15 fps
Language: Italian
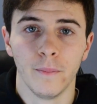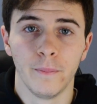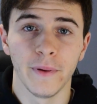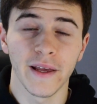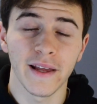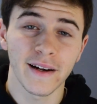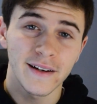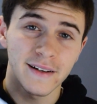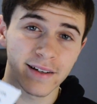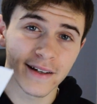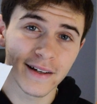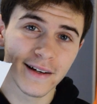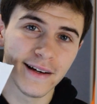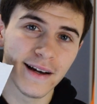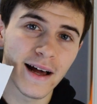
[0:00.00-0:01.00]

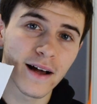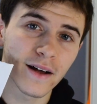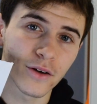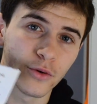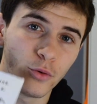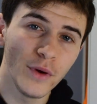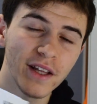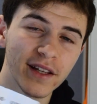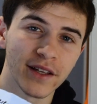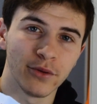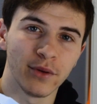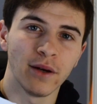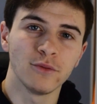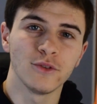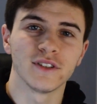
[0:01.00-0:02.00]
Per la guida di
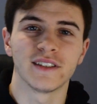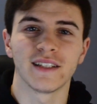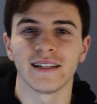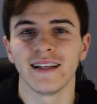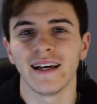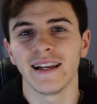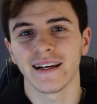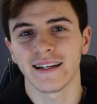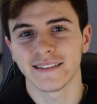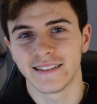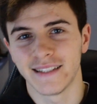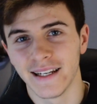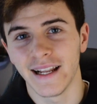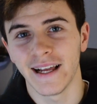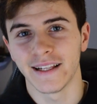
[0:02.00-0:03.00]
un'autostradale a
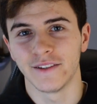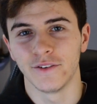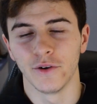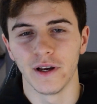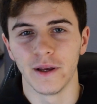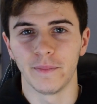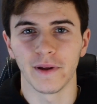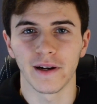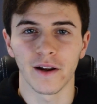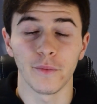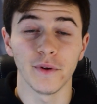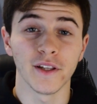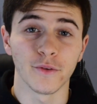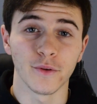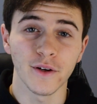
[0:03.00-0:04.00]
Castelletto e per la
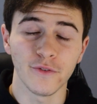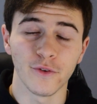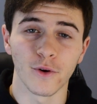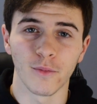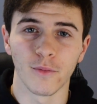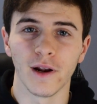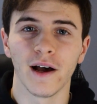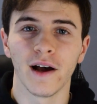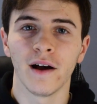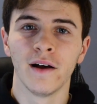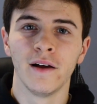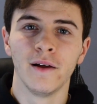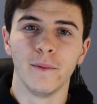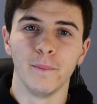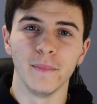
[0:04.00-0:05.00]
guida di una
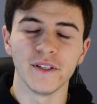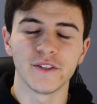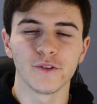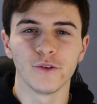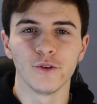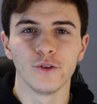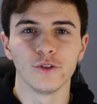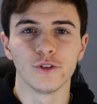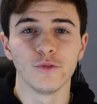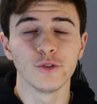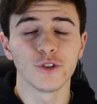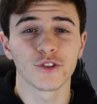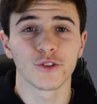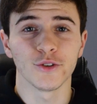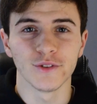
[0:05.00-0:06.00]
formula mi sono
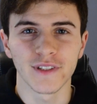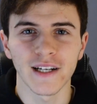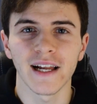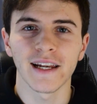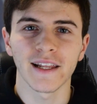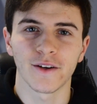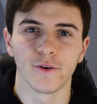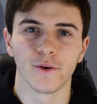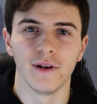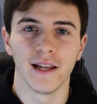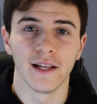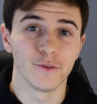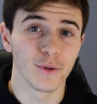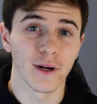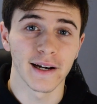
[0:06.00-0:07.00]
dovuto scontrare con
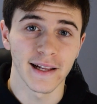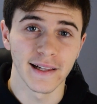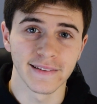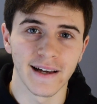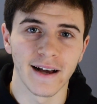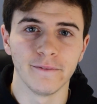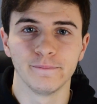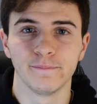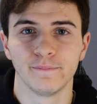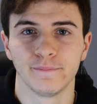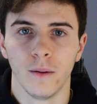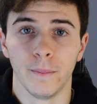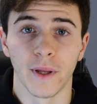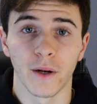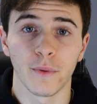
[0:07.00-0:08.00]
la dura realtà.
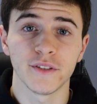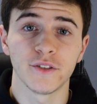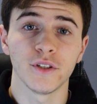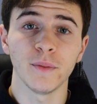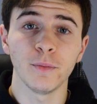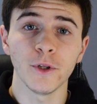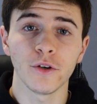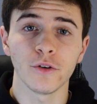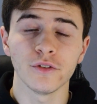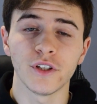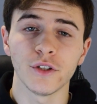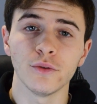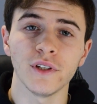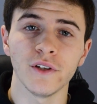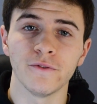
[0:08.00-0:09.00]
Per questo tipo di
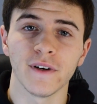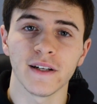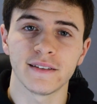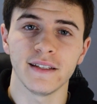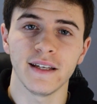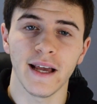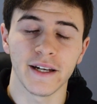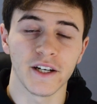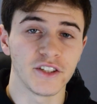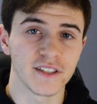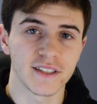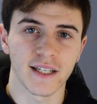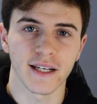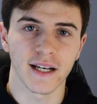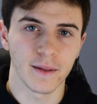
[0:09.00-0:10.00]
contenuti infatti è
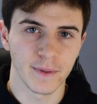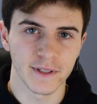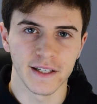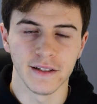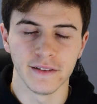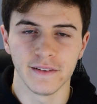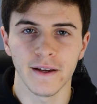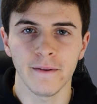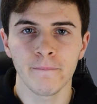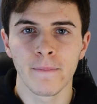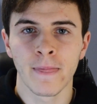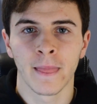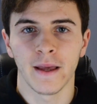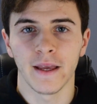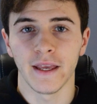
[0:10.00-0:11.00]
necessaria la patente
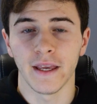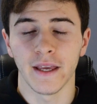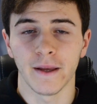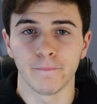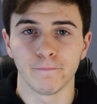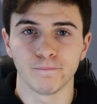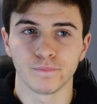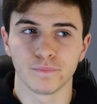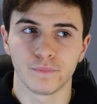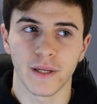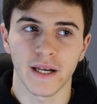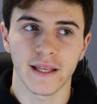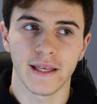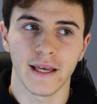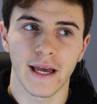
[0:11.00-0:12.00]
e
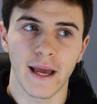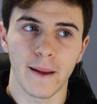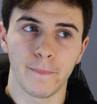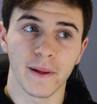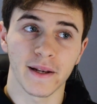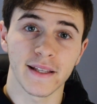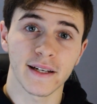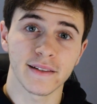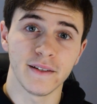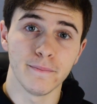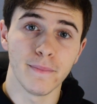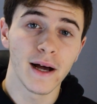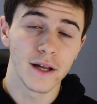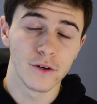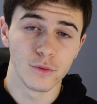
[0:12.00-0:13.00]
perché per darti in
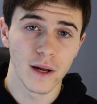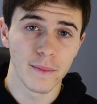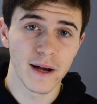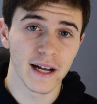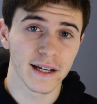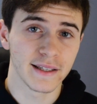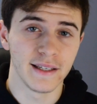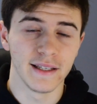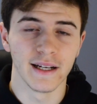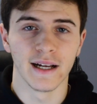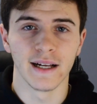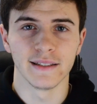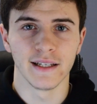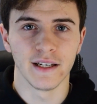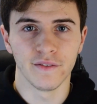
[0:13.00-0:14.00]
mano una
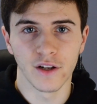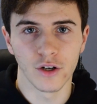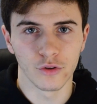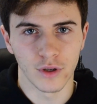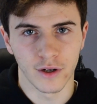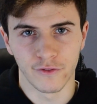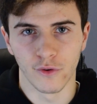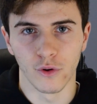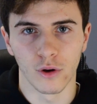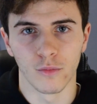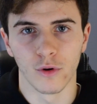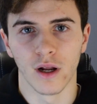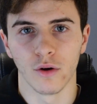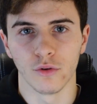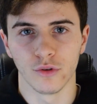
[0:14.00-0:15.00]
macchina del livello di una
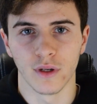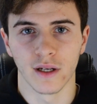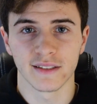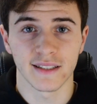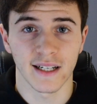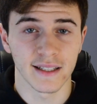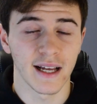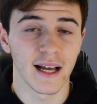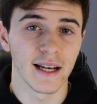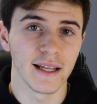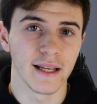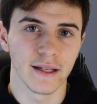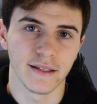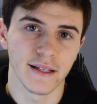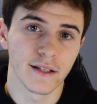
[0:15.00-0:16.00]
formula o di una
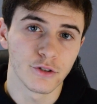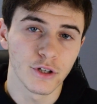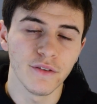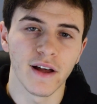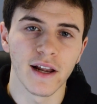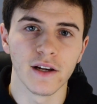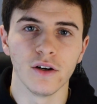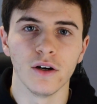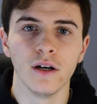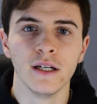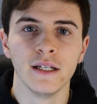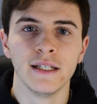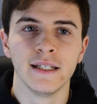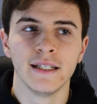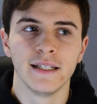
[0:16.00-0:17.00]
stradale di alto livello
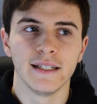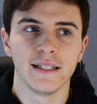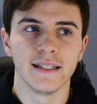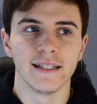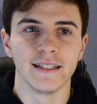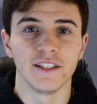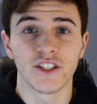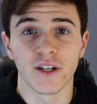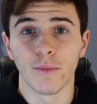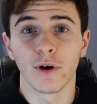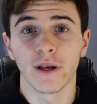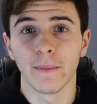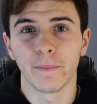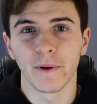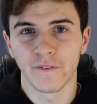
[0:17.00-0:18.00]
eh, diciamo
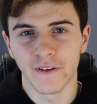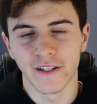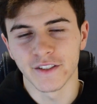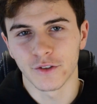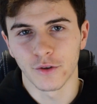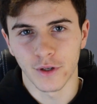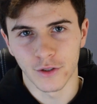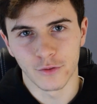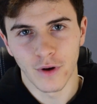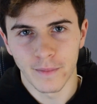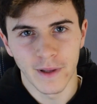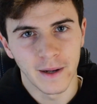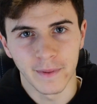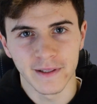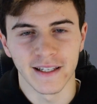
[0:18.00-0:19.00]
che preferiscono che tu
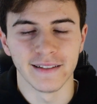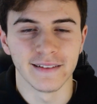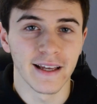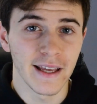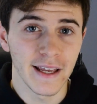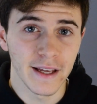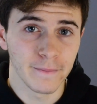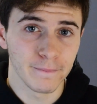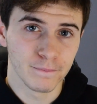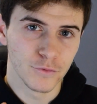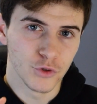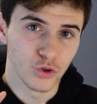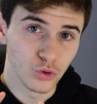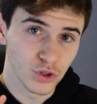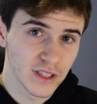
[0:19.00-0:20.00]
abbia la patente e
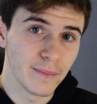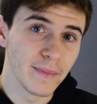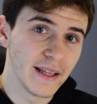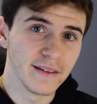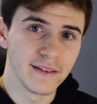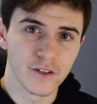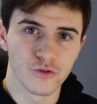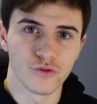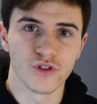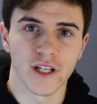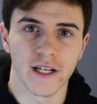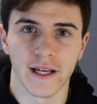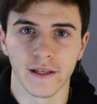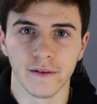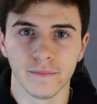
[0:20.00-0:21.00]
giustamente
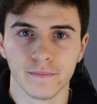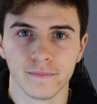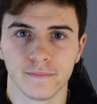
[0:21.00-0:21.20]
aggiungerei.